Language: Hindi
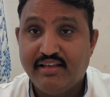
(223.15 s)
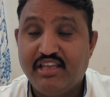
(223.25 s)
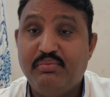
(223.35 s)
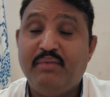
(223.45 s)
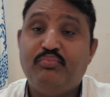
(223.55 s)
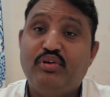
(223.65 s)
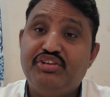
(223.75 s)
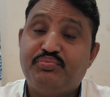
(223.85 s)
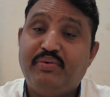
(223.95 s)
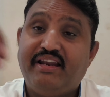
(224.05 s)
कि भाई
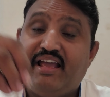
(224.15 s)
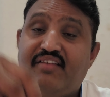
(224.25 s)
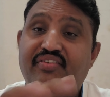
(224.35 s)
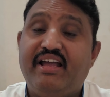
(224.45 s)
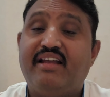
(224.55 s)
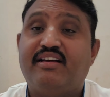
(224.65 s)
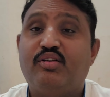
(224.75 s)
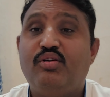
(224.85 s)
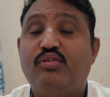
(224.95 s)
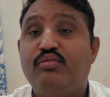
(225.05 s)
पुलिस पर एफआईआर
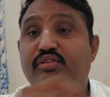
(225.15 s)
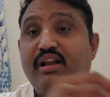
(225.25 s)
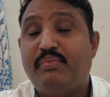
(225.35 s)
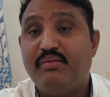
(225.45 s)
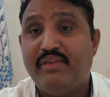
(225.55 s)
करो और उन्होंने अपना